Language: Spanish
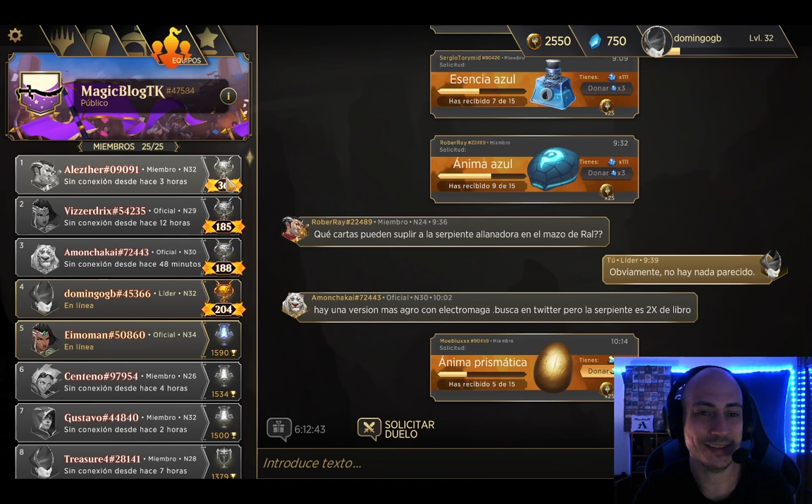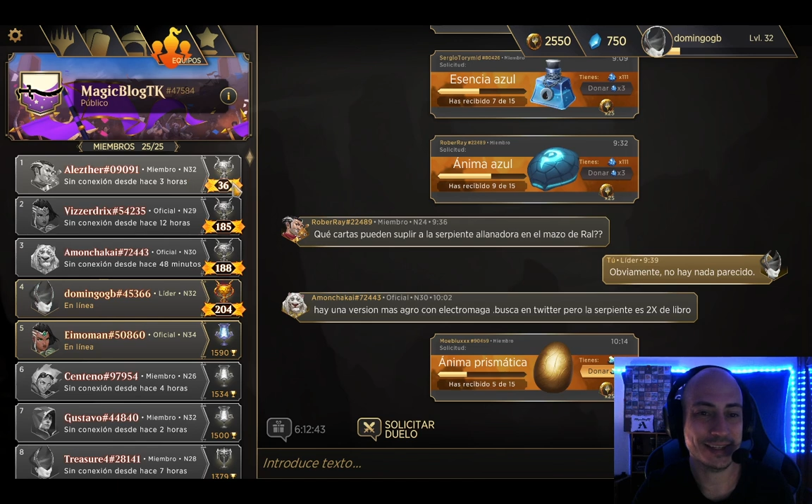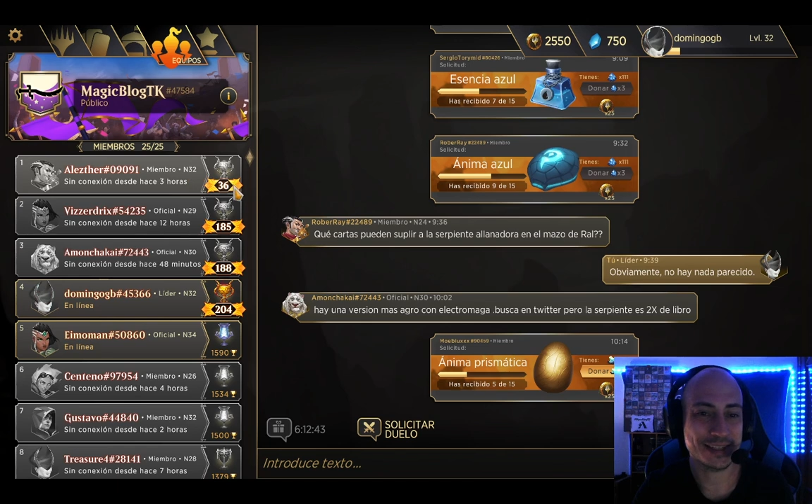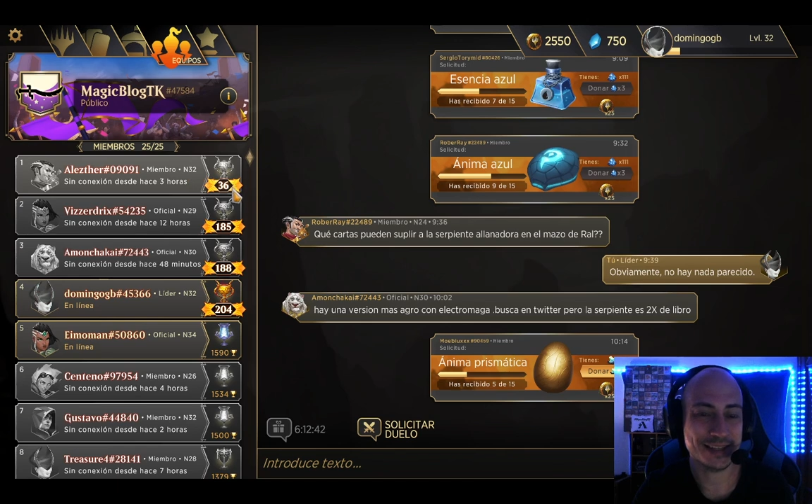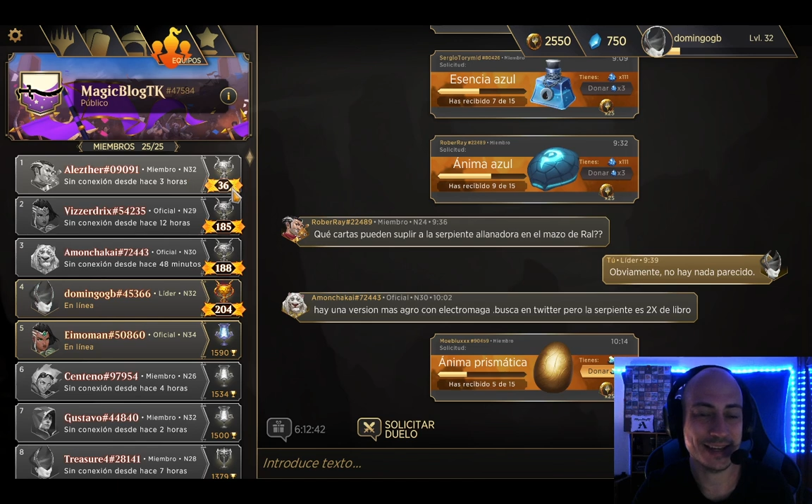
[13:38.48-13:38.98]
que
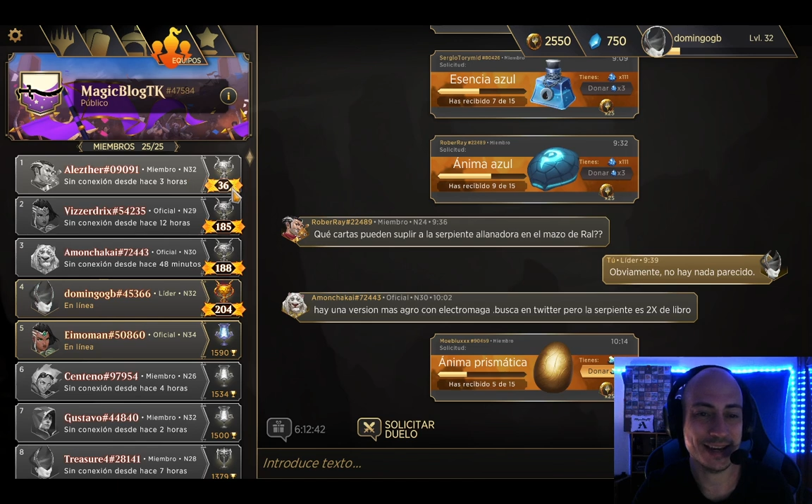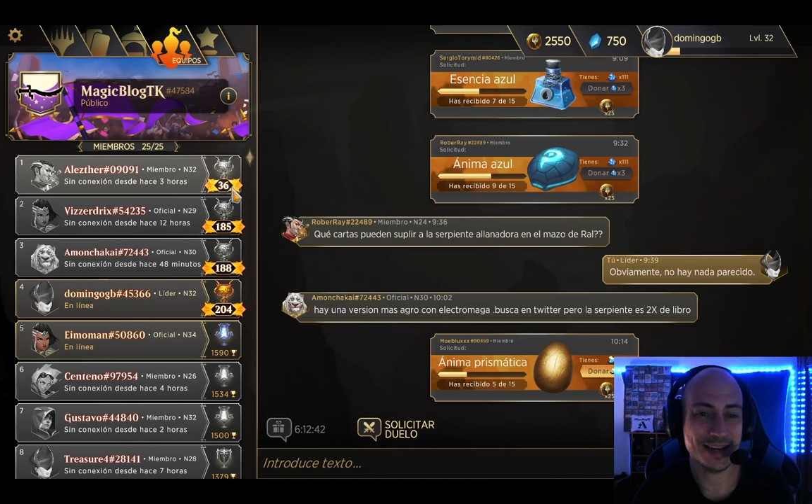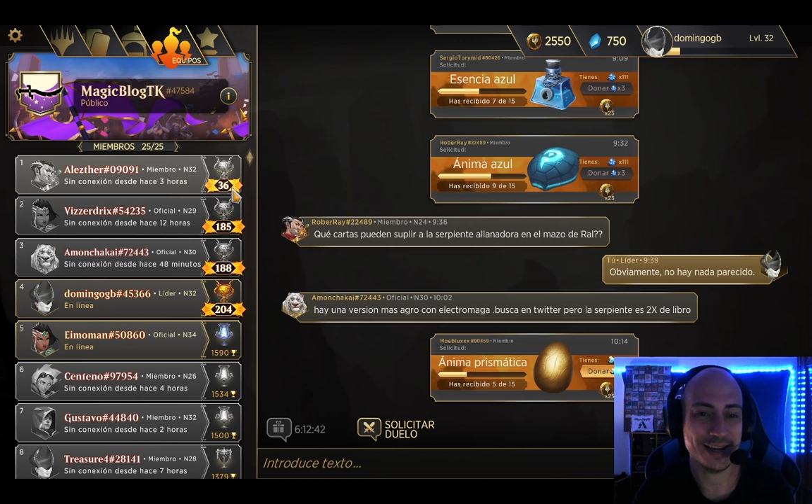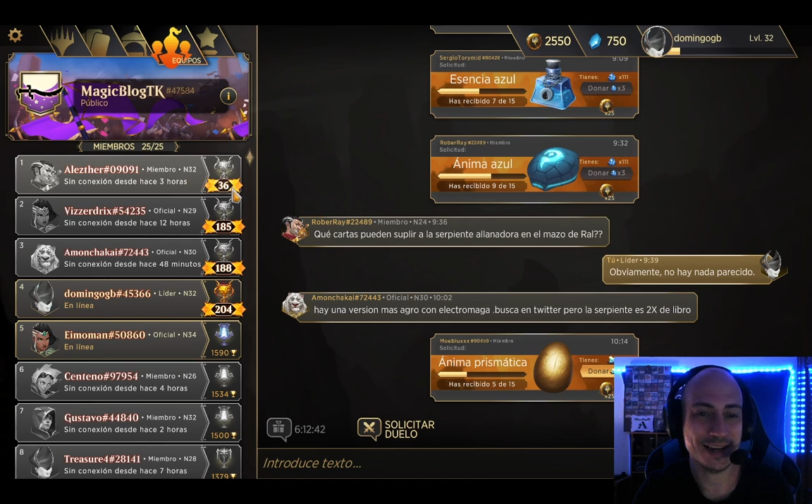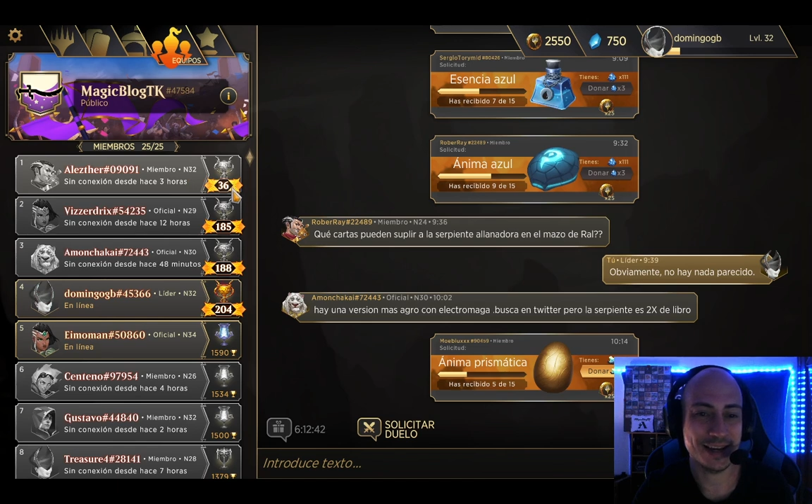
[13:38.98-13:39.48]

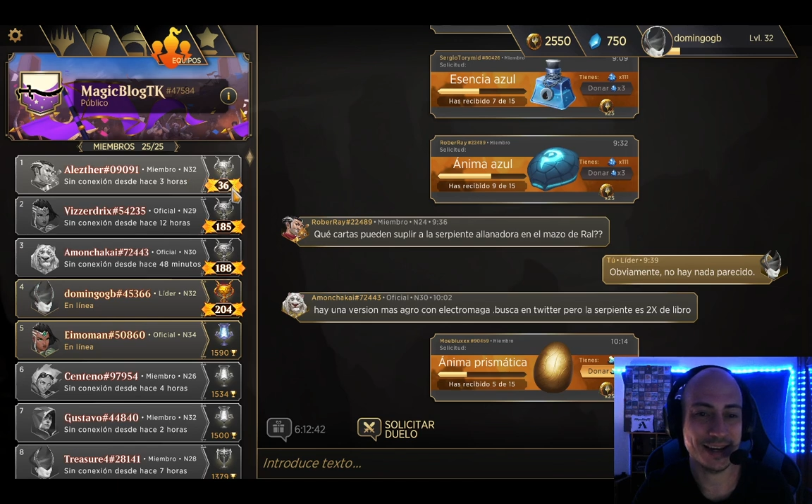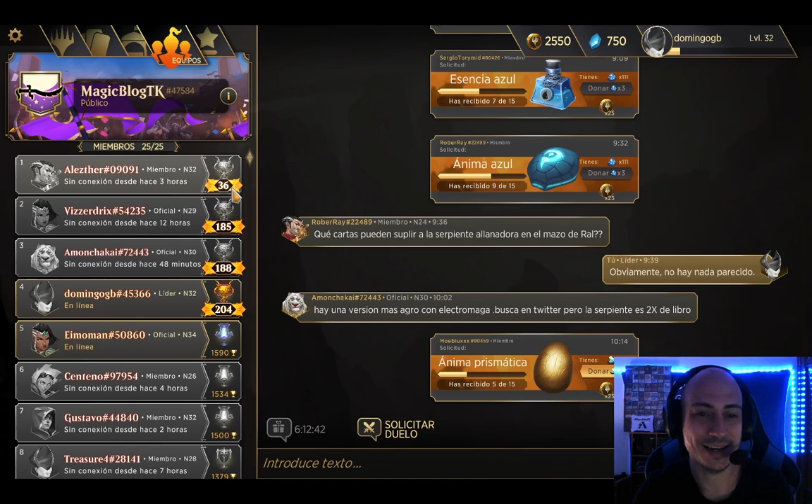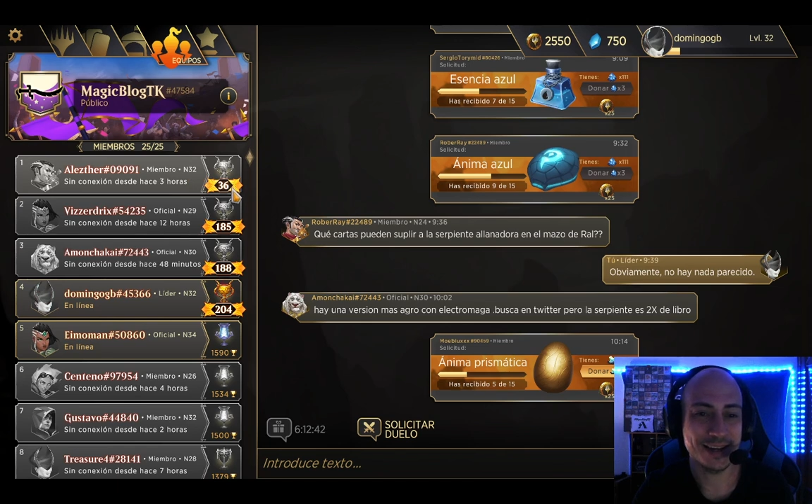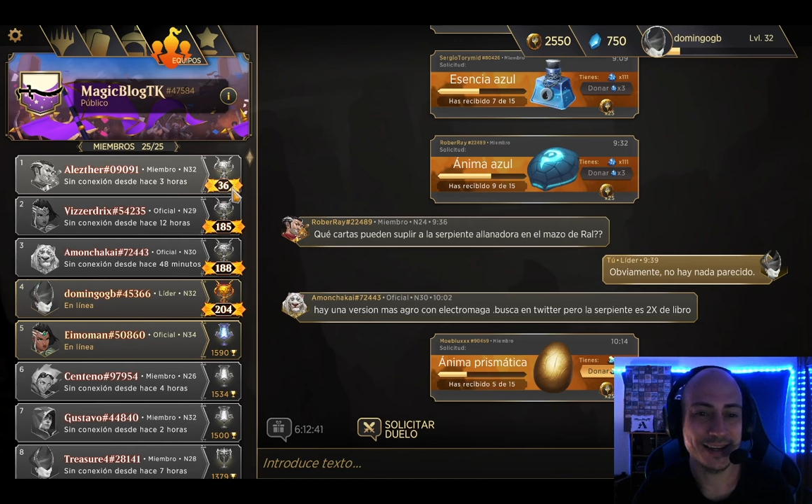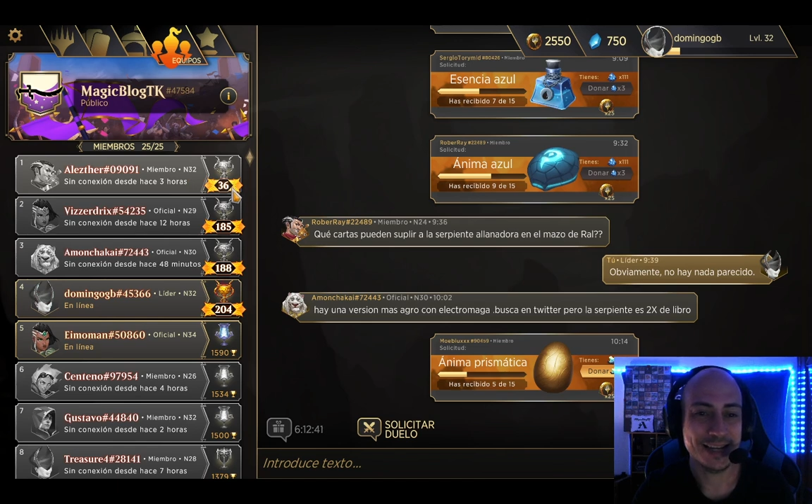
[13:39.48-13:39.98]
está